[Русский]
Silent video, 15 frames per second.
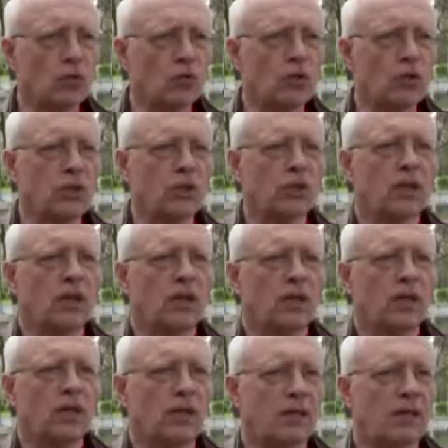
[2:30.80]
других
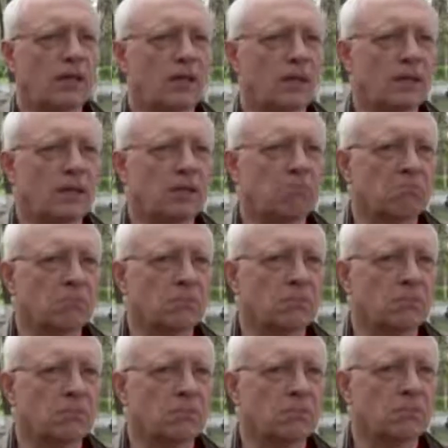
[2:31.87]
а,
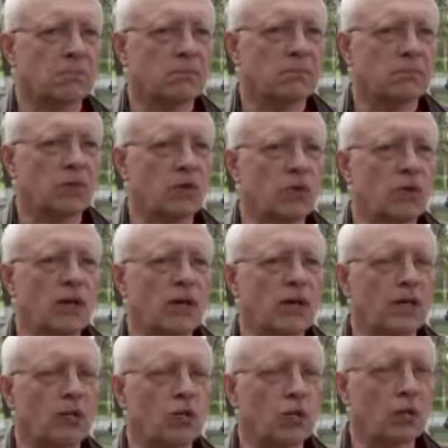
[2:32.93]
людей,
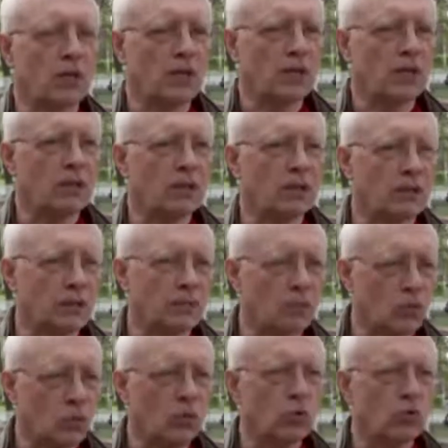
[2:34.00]
которые
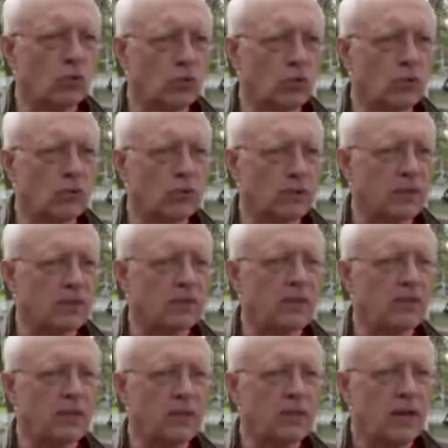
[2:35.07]
могут э,
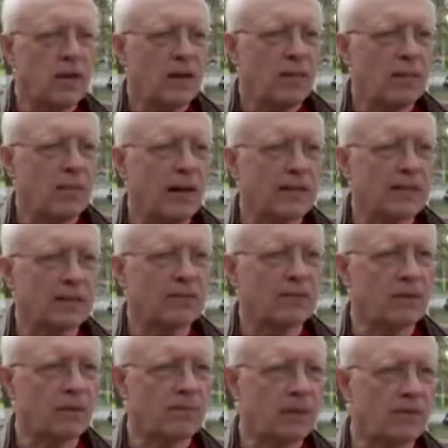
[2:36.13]
создавать массовые,